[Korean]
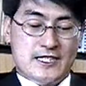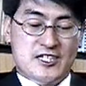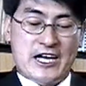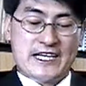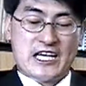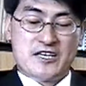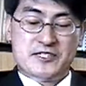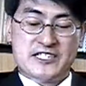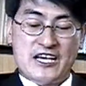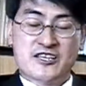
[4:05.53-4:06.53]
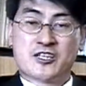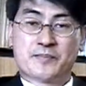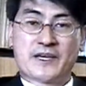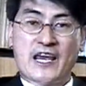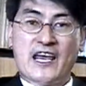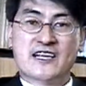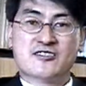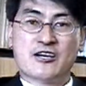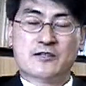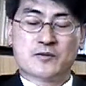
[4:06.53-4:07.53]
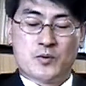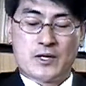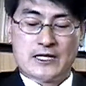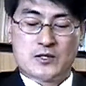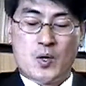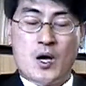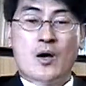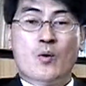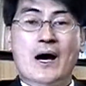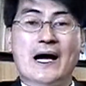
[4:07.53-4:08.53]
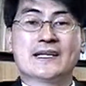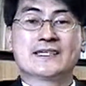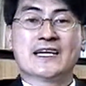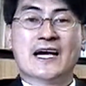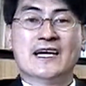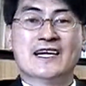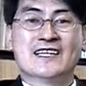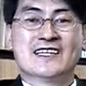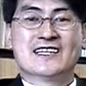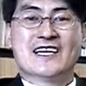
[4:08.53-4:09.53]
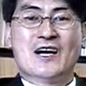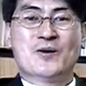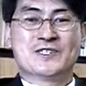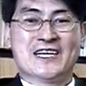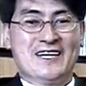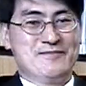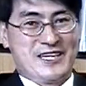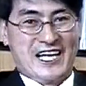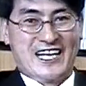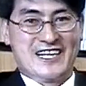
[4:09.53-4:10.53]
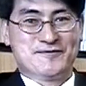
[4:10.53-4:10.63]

이러한 개념을 자연스럽게 n차원 공간으로 확장하고자 합니다.